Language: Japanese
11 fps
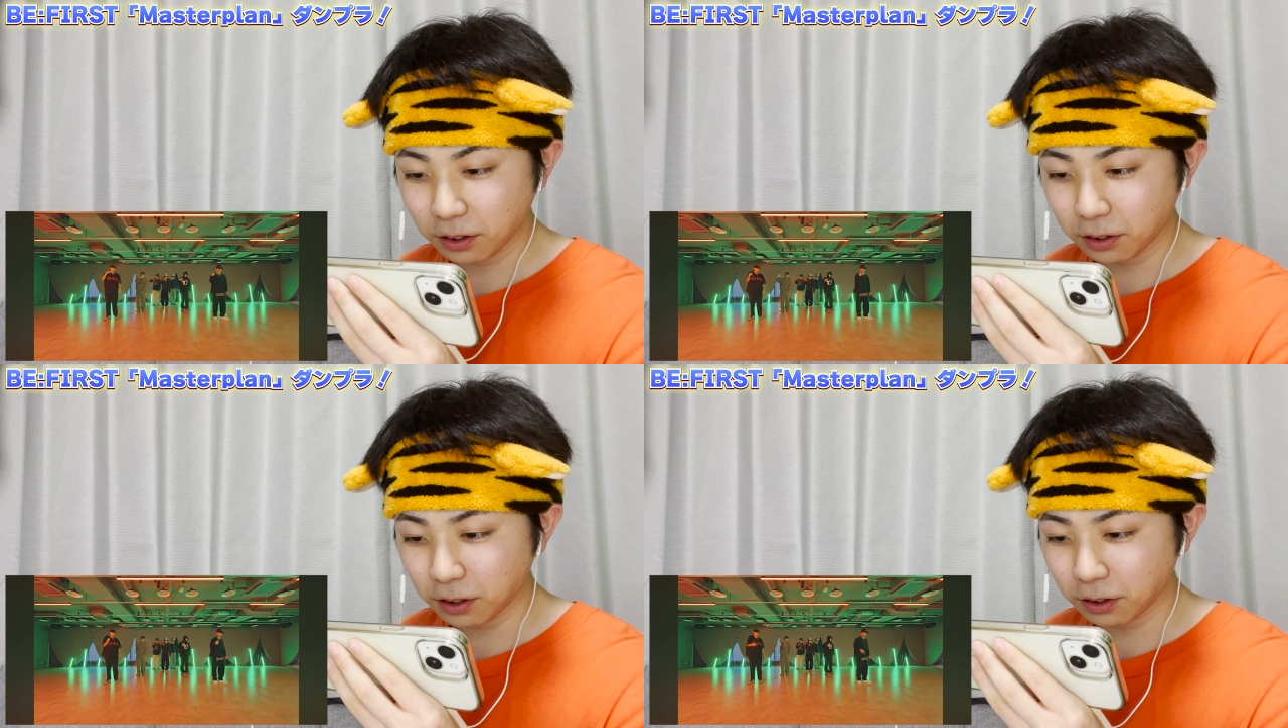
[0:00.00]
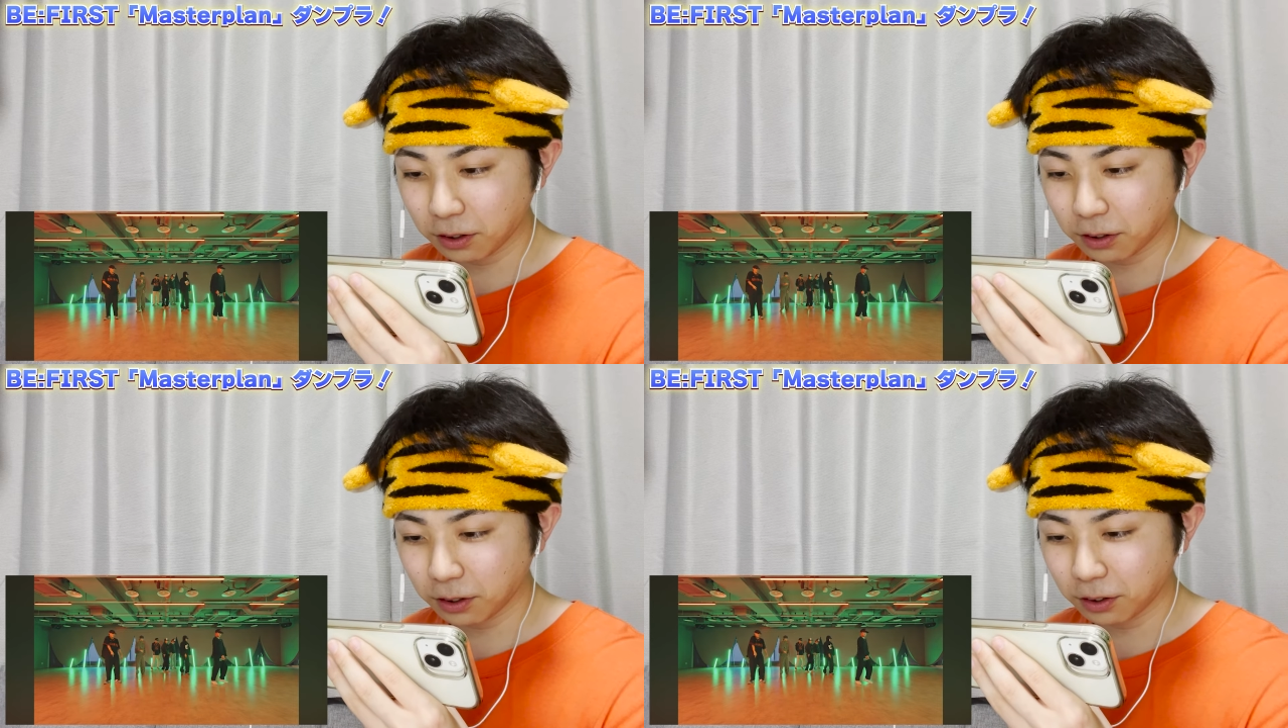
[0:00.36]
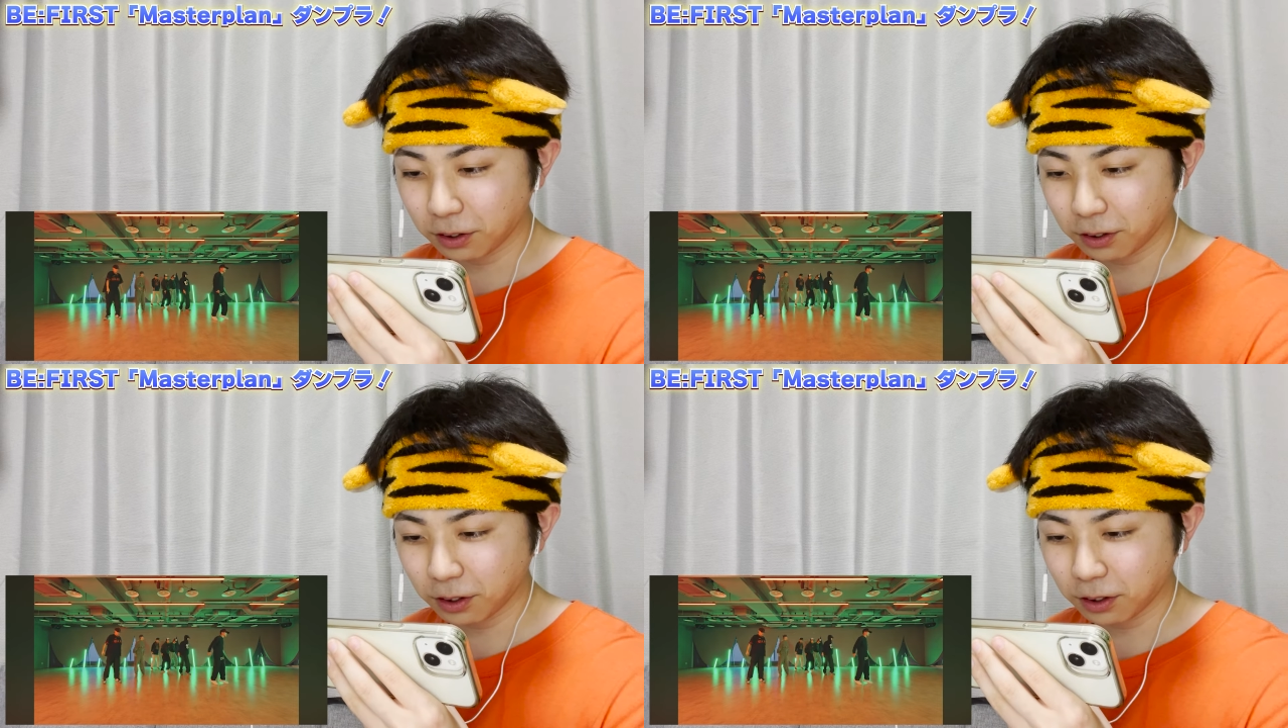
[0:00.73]
ト
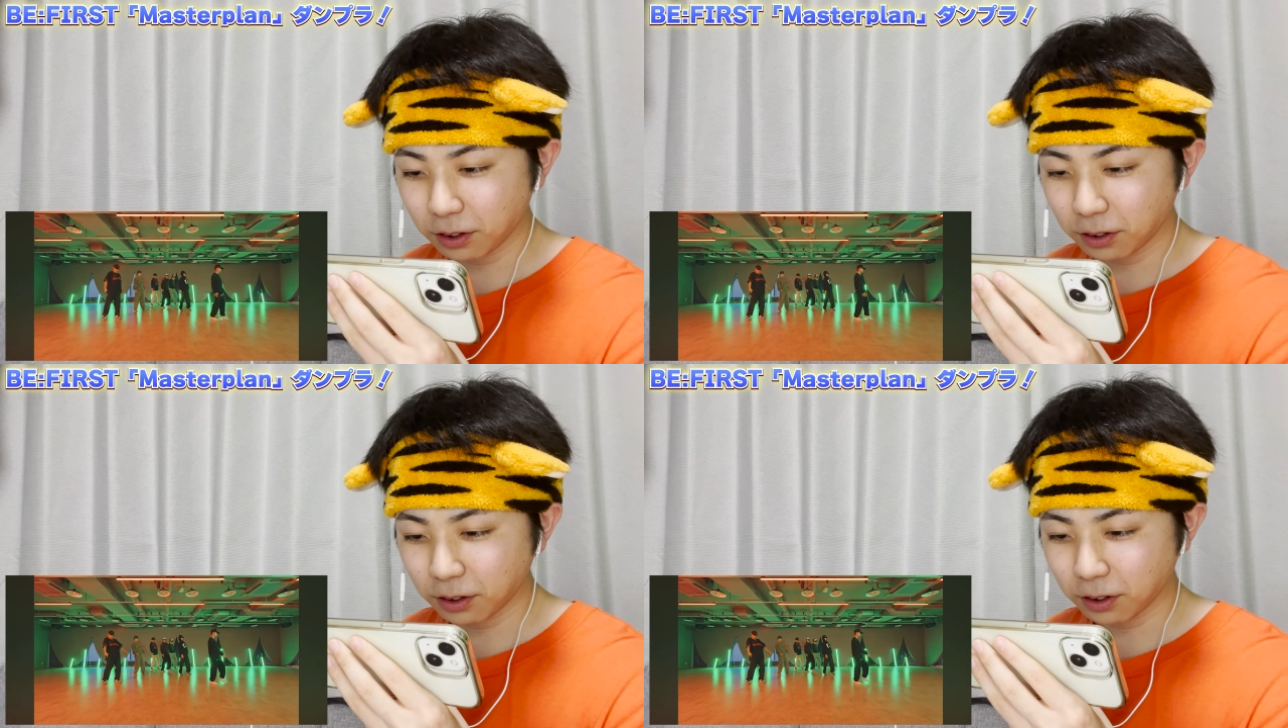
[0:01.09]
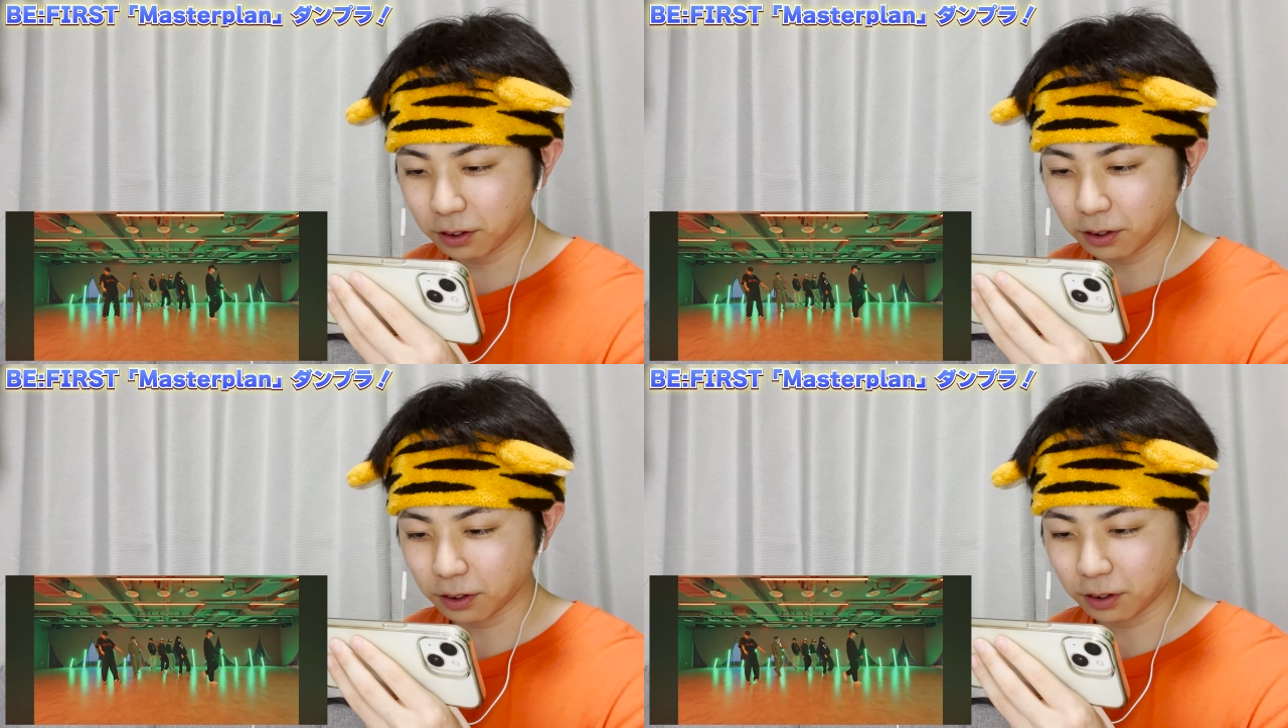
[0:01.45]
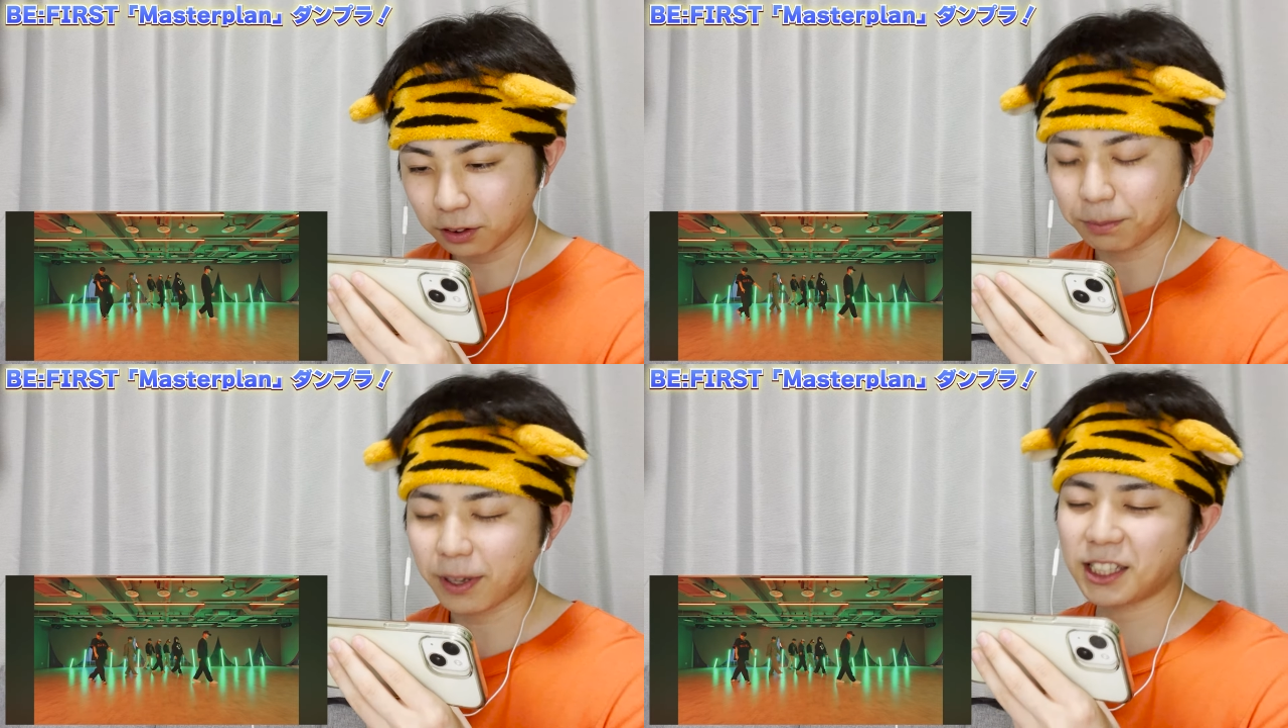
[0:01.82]
テト
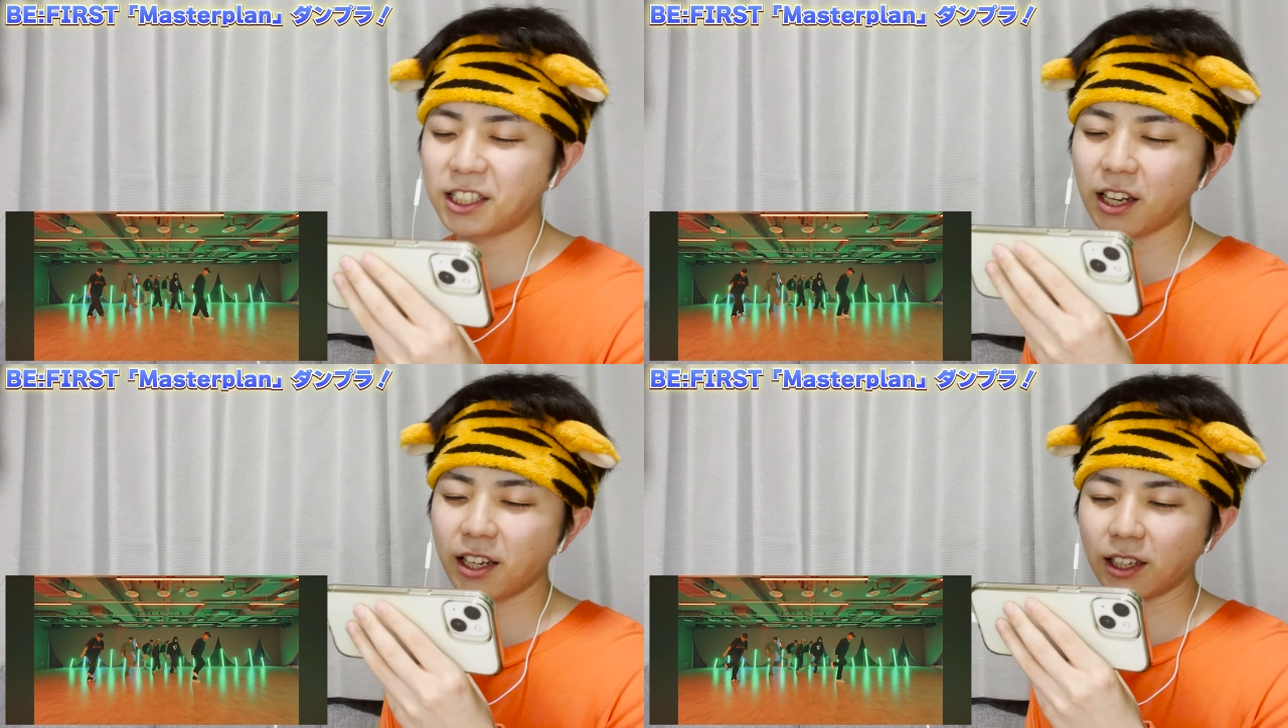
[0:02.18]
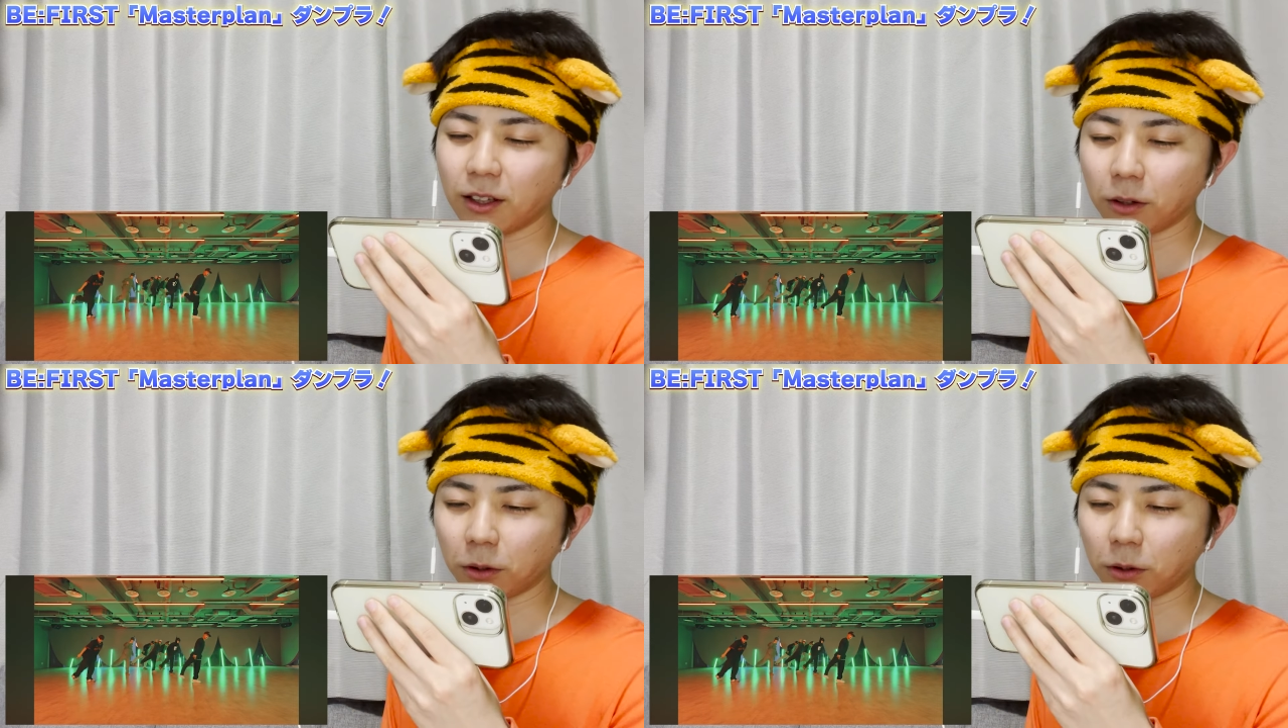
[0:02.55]
テめっちゃいい